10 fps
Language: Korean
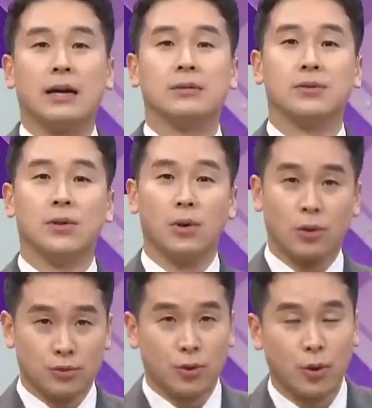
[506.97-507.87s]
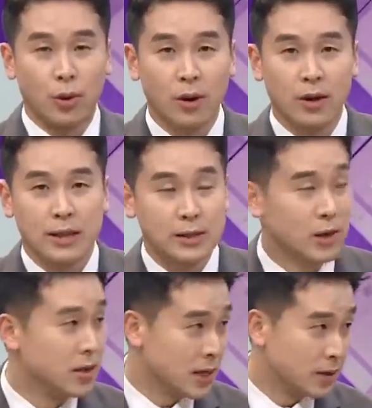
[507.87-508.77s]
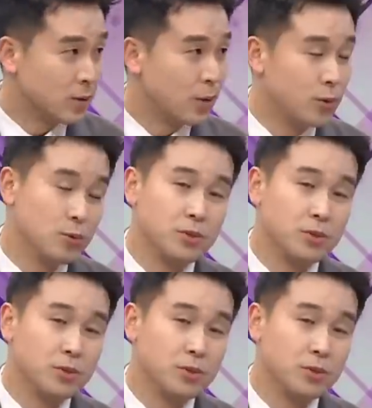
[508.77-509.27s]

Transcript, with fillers: 가능성을 열어두고 단정하지 않고 좀